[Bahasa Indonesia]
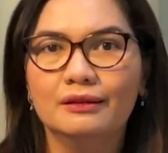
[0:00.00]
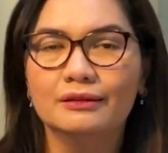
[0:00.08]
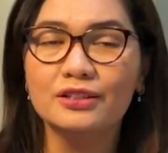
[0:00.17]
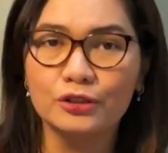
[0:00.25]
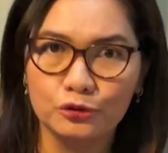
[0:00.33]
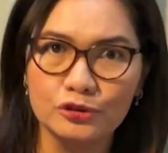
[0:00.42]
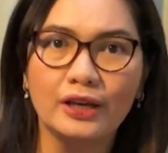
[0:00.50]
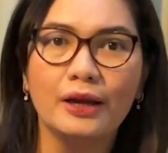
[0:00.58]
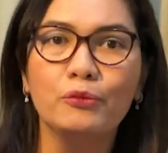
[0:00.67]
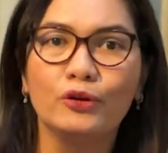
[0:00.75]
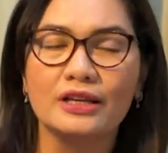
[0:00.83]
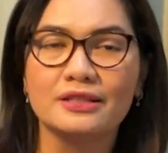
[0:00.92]
Di situ saya
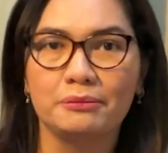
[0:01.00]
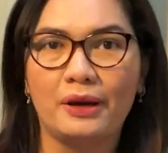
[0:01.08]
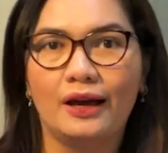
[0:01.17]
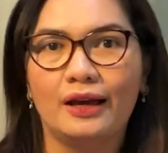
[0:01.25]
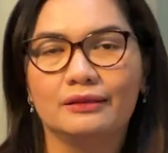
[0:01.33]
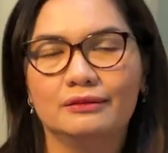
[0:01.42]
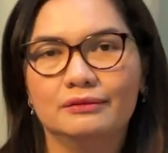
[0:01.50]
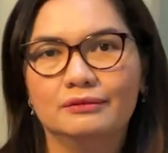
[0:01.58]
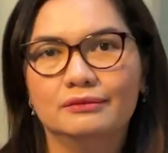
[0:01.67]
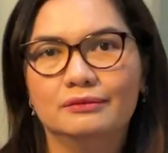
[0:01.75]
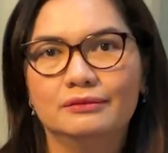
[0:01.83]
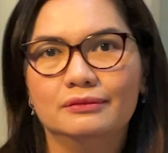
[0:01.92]
mulai semangat.
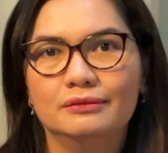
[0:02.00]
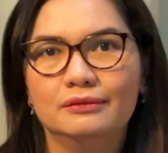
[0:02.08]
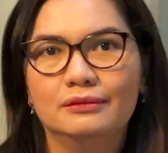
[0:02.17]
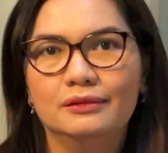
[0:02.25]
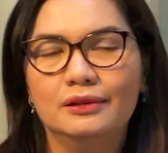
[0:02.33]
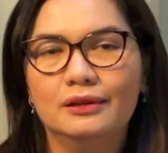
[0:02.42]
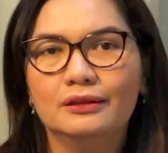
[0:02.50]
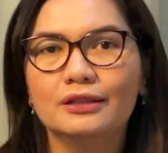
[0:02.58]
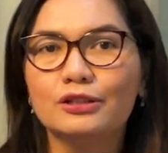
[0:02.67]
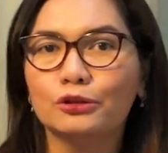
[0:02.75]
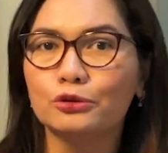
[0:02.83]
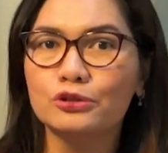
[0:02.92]
Di
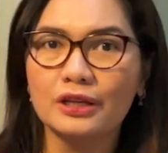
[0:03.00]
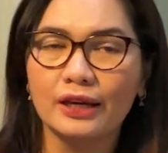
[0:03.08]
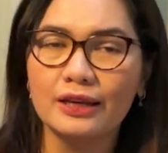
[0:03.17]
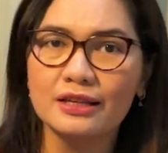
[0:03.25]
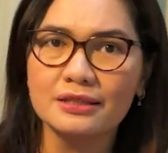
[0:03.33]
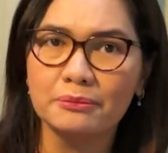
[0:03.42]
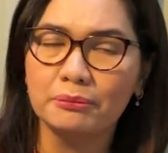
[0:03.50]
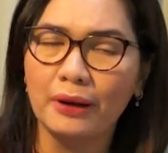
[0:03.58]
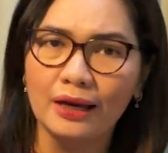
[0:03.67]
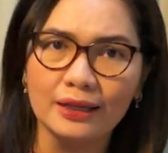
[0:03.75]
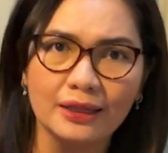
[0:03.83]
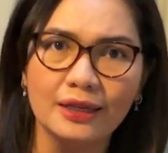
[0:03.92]
situ saya
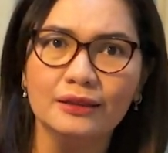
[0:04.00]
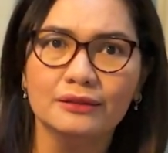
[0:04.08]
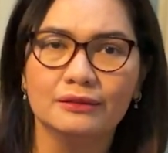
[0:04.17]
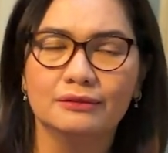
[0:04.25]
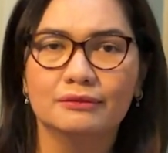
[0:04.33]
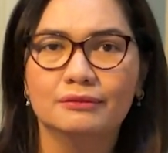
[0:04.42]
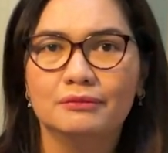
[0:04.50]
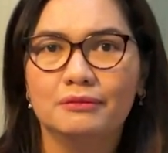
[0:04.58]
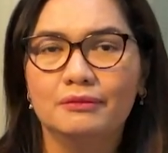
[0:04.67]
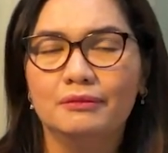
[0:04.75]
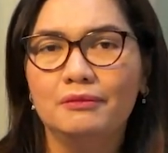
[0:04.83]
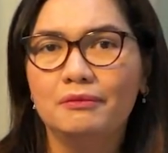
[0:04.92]
semakin
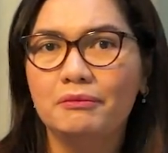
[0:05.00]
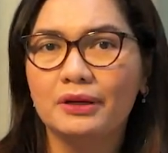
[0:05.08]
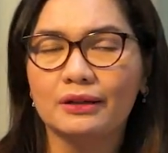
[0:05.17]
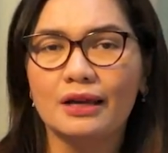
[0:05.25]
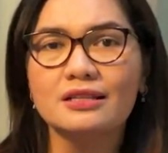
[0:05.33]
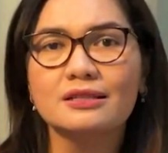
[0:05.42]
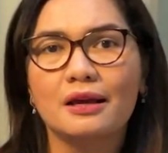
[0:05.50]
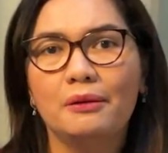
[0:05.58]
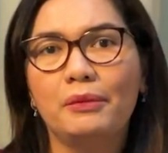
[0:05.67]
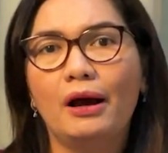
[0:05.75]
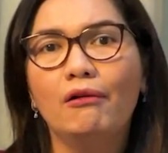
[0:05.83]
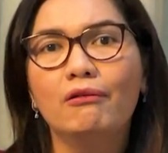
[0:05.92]

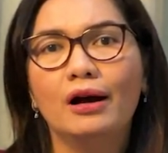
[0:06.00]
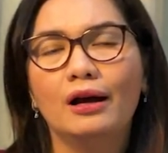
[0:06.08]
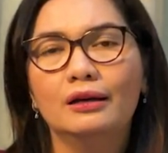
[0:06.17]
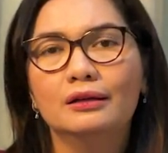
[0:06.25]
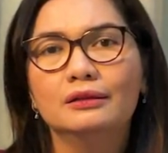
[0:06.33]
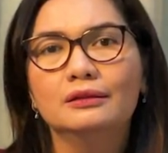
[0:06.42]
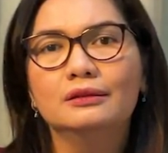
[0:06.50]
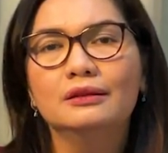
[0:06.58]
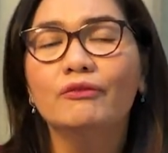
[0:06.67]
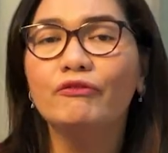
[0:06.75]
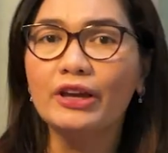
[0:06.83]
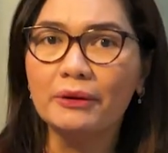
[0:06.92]
merasa bahwa
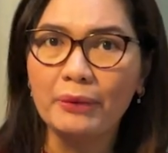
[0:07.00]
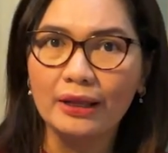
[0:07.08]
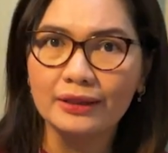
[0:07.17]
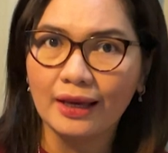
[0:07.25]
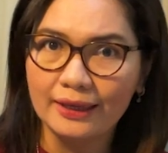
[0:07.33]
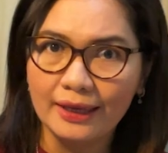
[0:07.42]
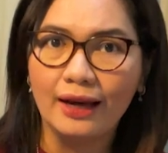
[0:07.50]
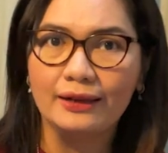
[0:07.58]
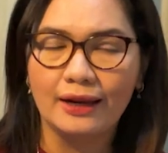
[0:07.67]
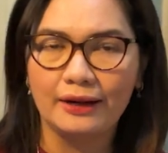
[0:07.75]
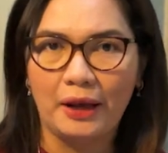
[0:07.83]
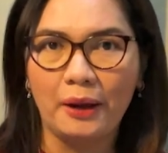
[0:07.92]
Firmannya ya
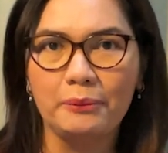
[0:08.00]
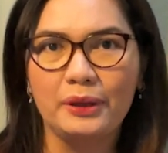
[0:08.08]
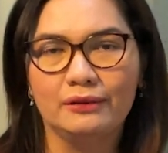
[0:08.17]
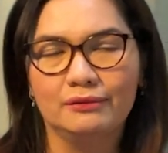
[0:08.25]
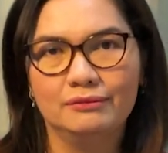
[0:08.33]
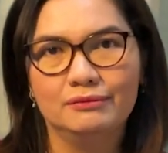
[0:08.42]
dan amin.